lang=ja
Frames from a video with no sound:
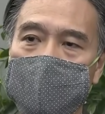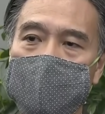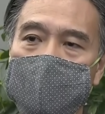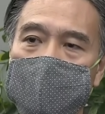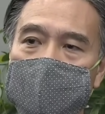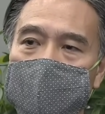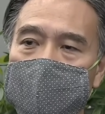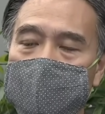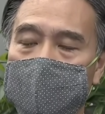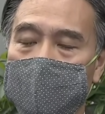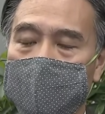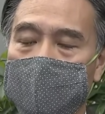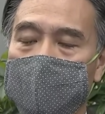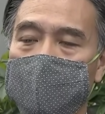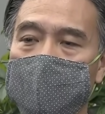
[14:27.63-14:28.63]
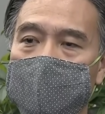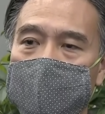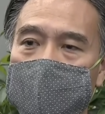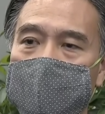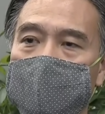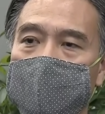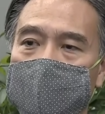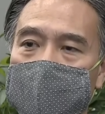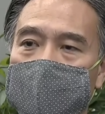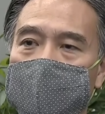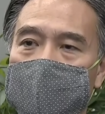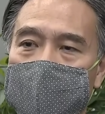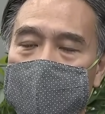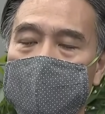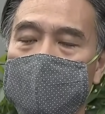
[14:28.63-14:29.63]
いうものについては徹底していただくと
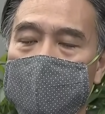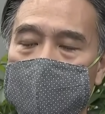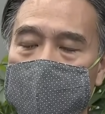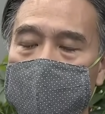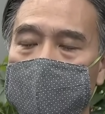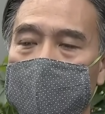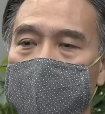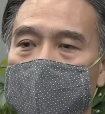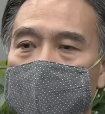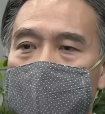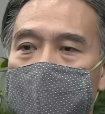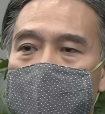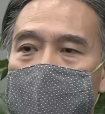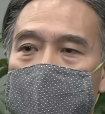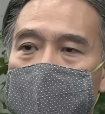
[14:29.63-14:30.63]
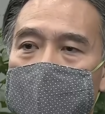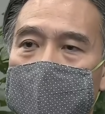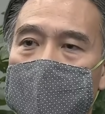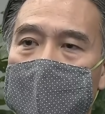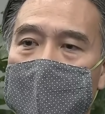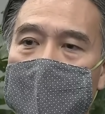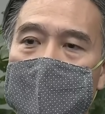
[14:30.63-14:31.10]
いうことが必要だと思ってますので、